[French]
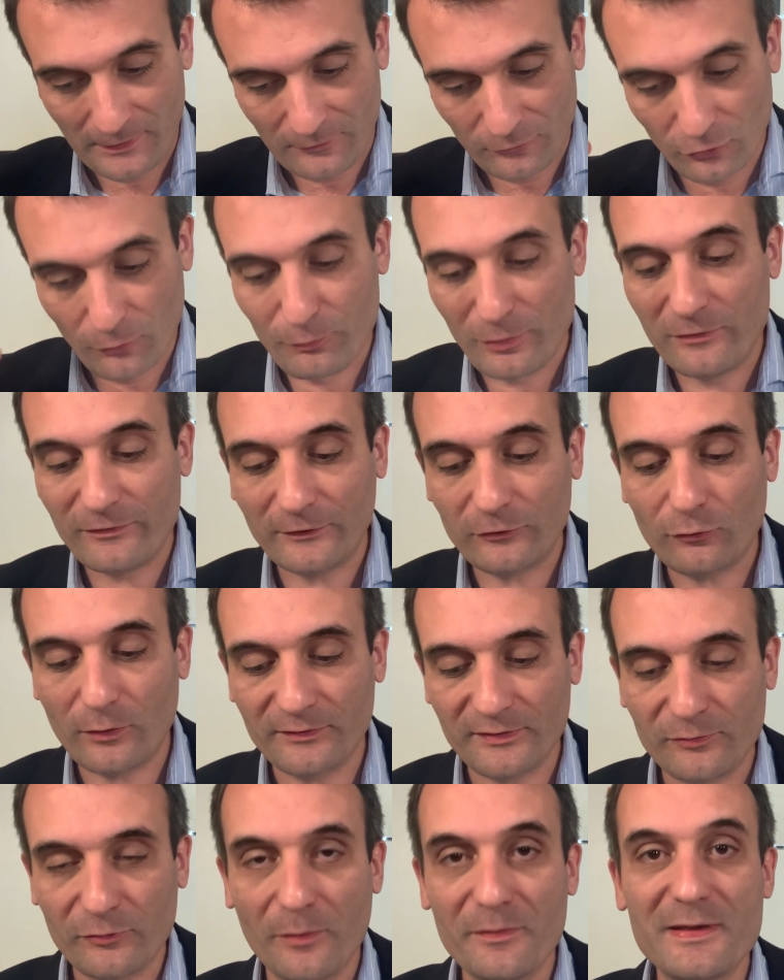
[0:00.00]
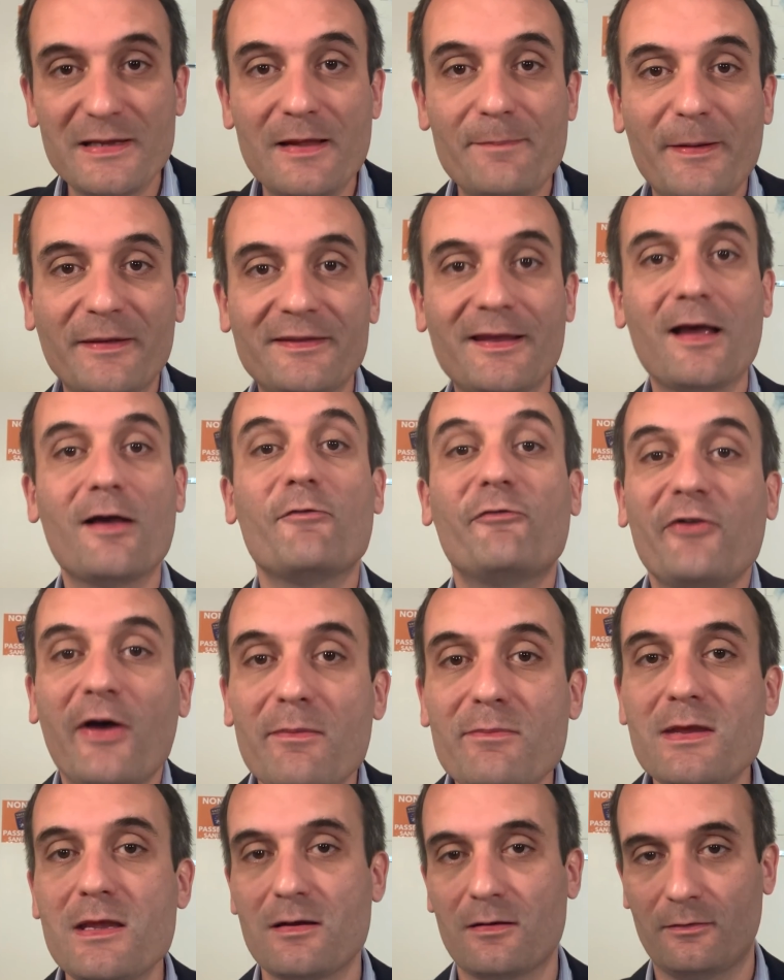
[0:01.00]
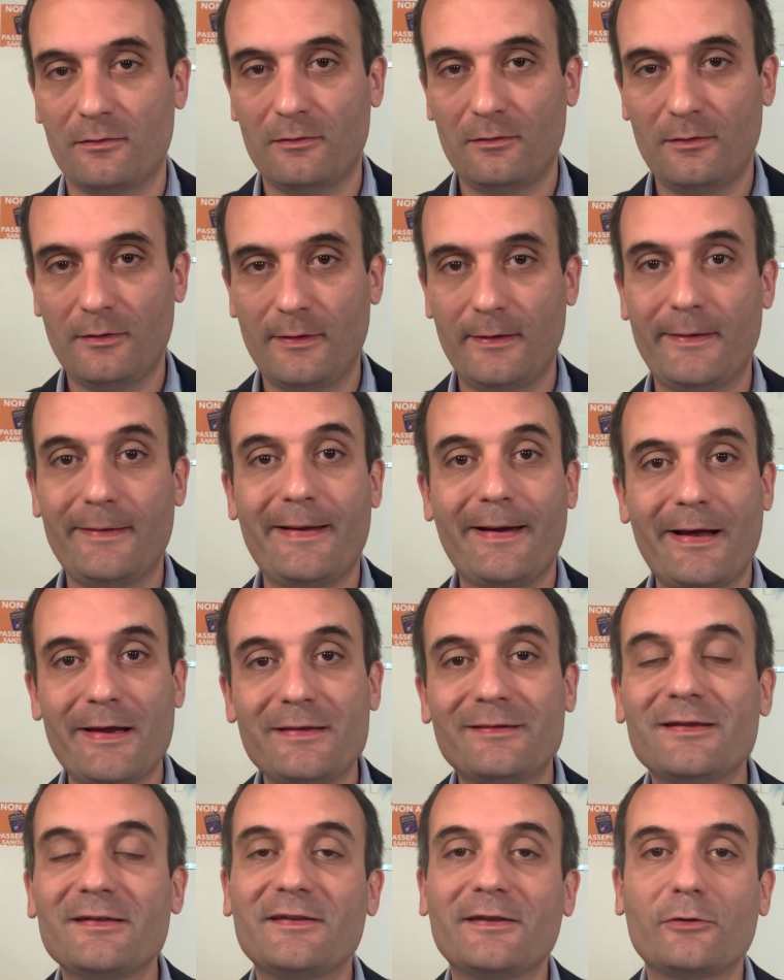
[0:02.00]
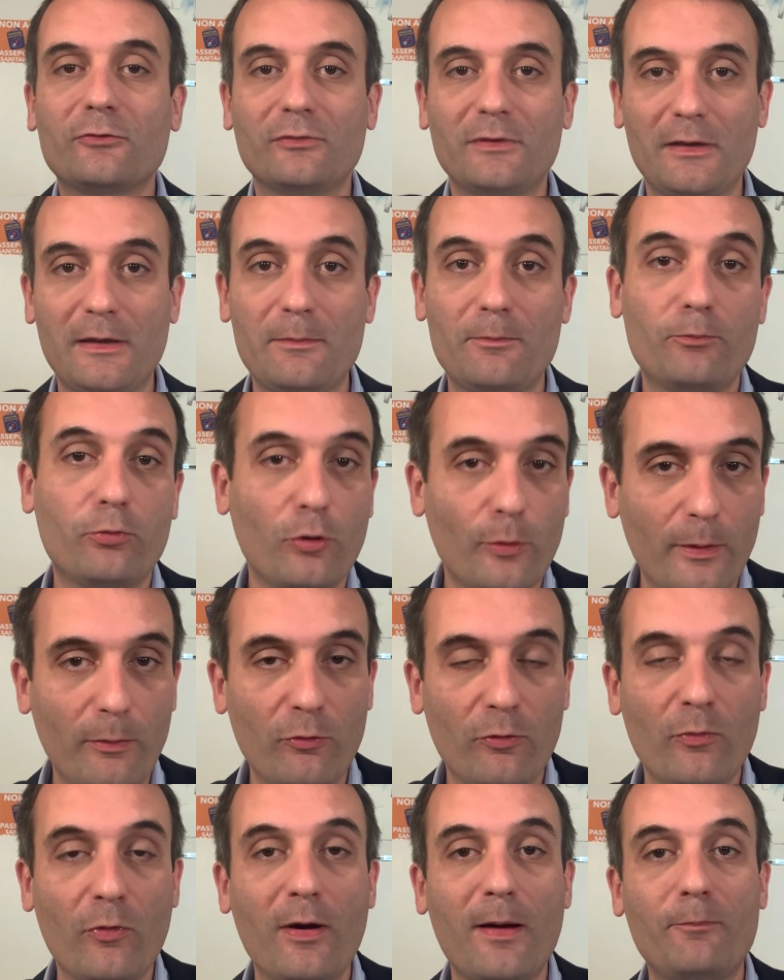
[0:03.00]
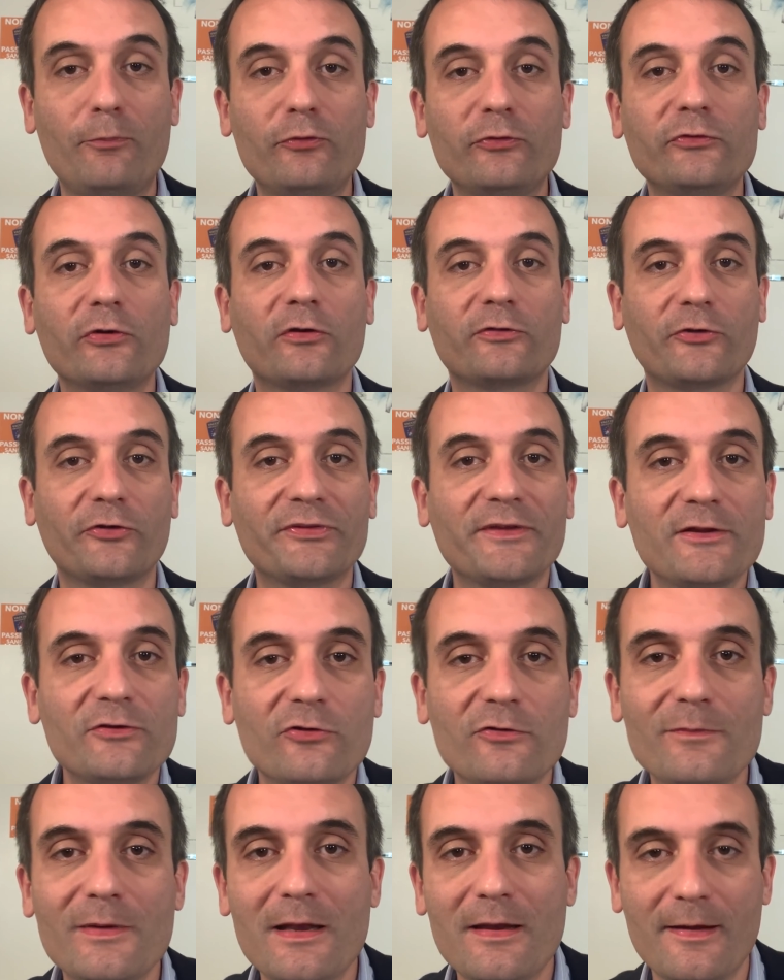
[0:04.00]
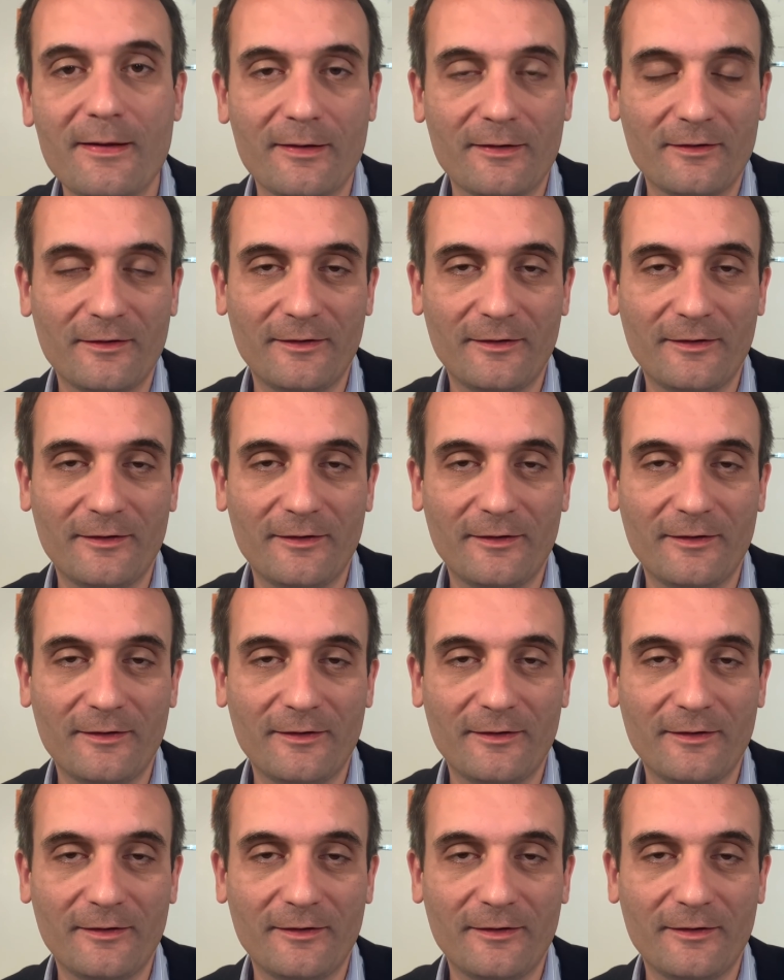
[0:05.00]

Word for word: Depuis le 23 septembre, il est passé à 20 000. La réalité, c'est qu'on est probablement à plusieurs centaines de milliers.